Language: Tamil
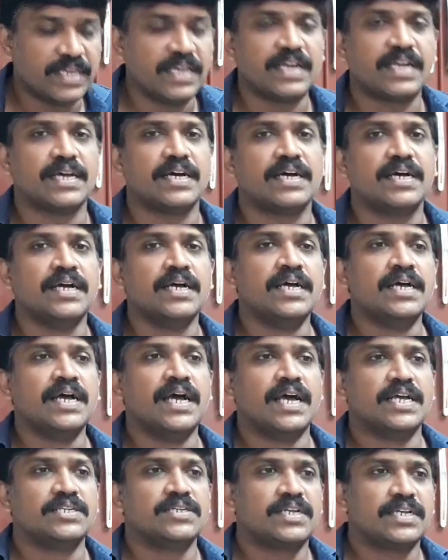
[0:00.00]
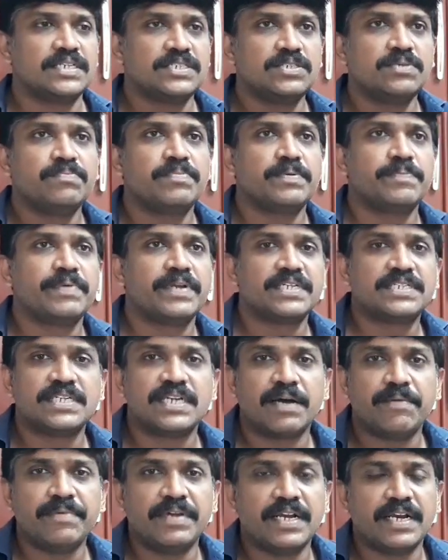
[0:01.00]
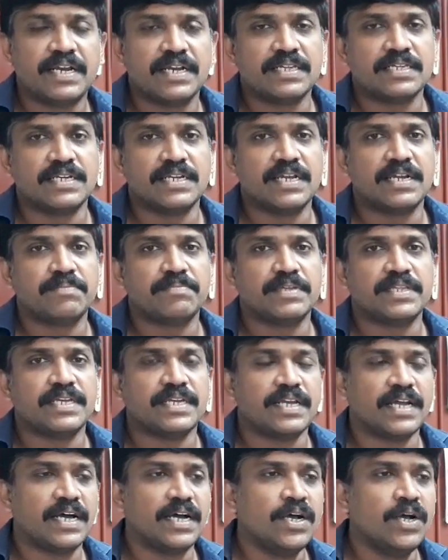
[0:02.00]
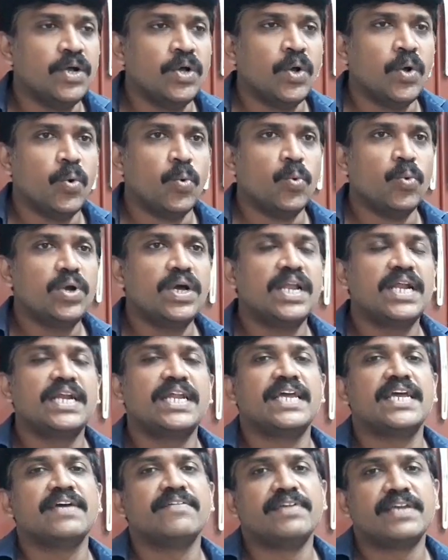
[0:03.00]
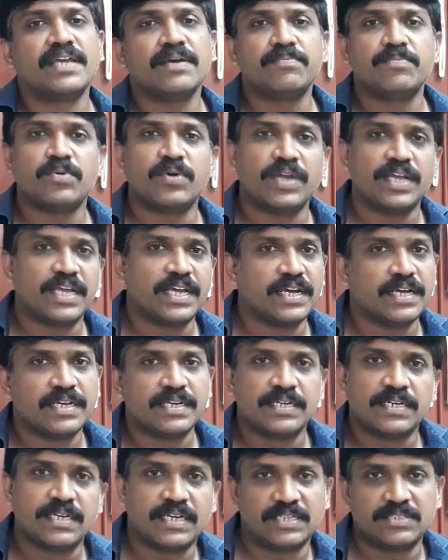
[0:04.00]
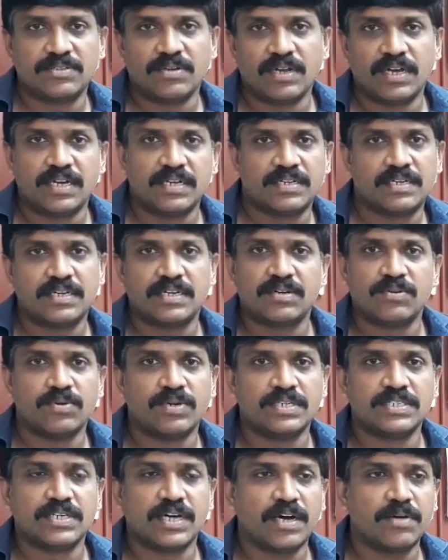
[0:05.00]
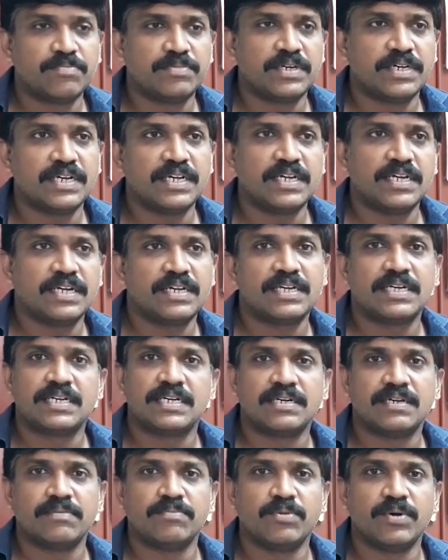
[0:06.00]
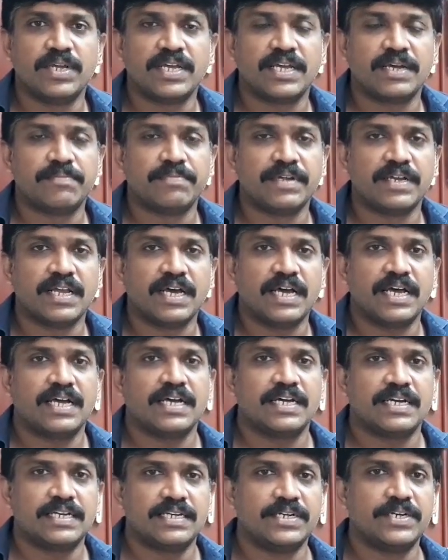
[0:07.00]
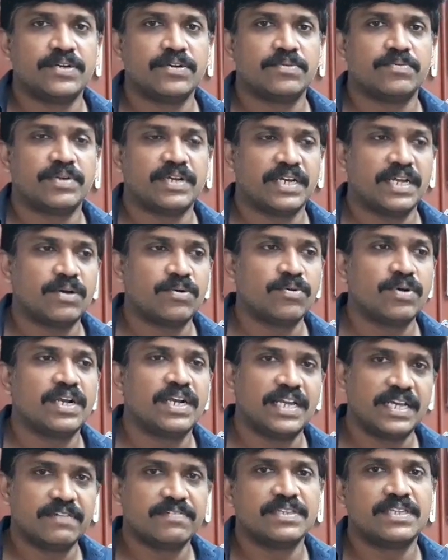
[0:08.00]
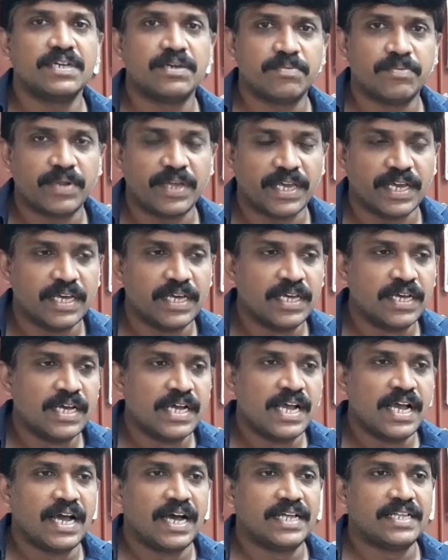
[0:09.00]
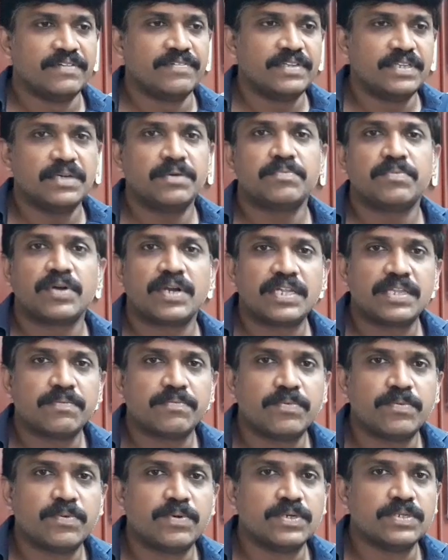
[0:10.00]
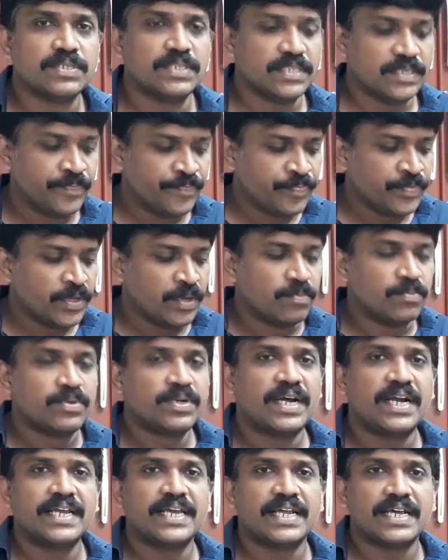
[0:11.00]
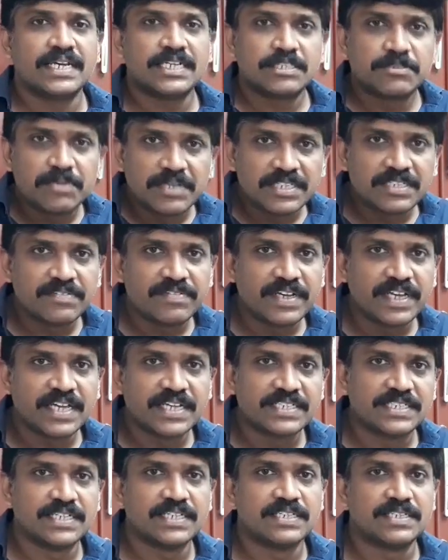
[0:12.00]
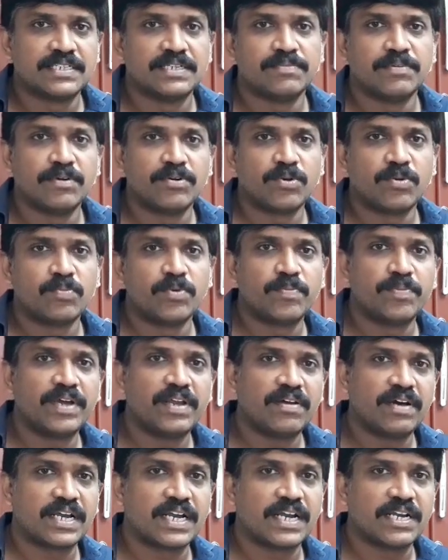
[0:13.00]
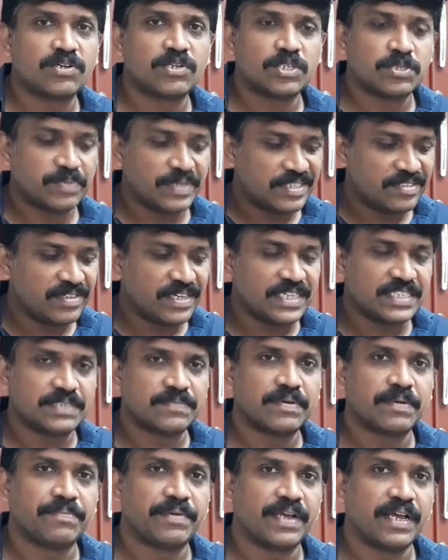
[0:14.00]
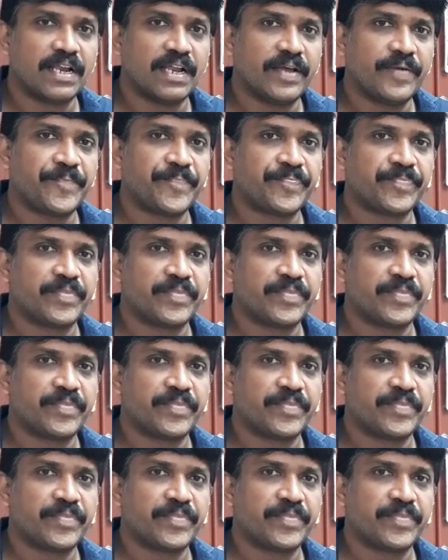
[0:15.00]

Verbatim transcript: ஏன்னா ஆக்சுவலாக ரெசியூம் ப்ரிப்பரேஷன் அப்படின்றது என்னென்னு பார்த்தீங்கன்னா உங்களை நீங்கள் விற்க போகிறீங்க ஆக்சுவலாக ஒரு ஜாபுக்கு போகிறீங்க அப்படின்னா இன்டர்வியூ போகிறீங்கன்னா உங்களை நீங்கள் விற்றுக்க போகிறீங்க அந்த விற்றுக்க போகிறதுக்கு போது முன்னாடி இருக்க ஸ்பெசிஃபிகேஷன்ஸ் இப்போ ஒரு மொபைல் வாங்கினீங்கன்னா ஒரு ஸ்பெசிஃபிகேஷன் பார்ப்பீங்களா